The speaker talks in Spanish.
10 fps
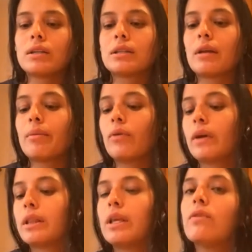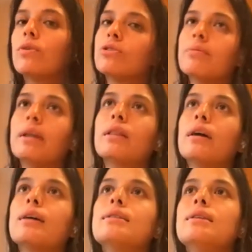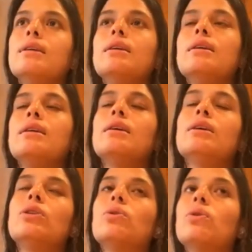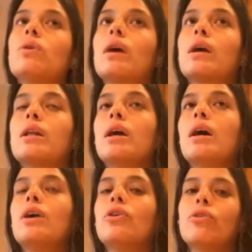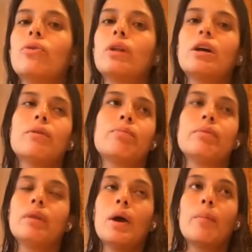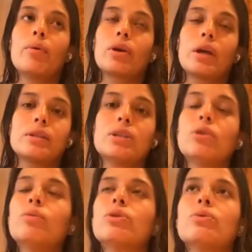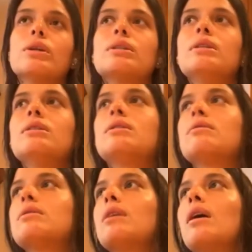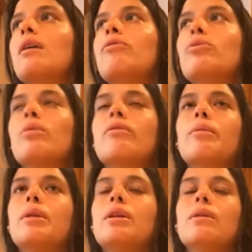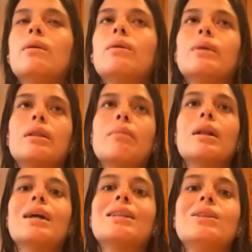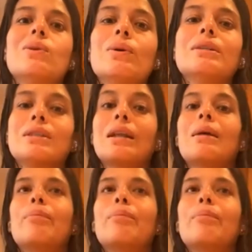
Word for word: trazarme objetivos, metas y, todo lo que quería yo lograr, porque así como tú decís, o sea, el fútbol femenino en Guatemala no es